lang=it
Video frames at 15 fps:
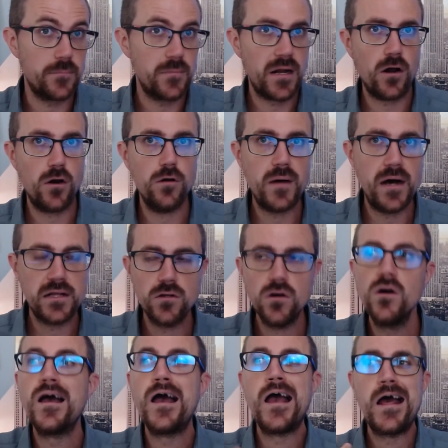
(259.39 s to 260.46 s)
Mi
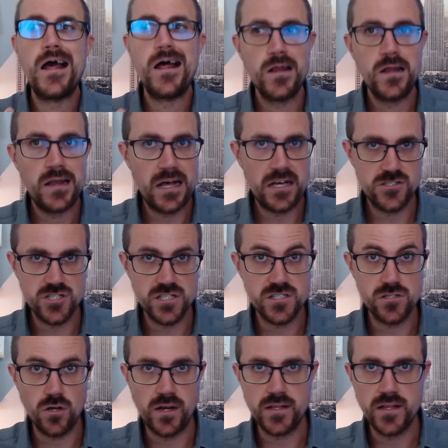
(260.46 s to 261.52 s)
raccomando, la
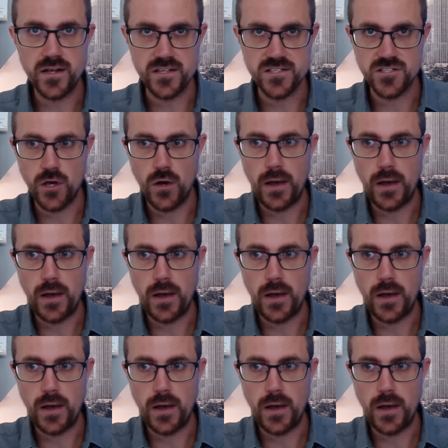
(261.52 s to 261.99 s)
gestione del rischio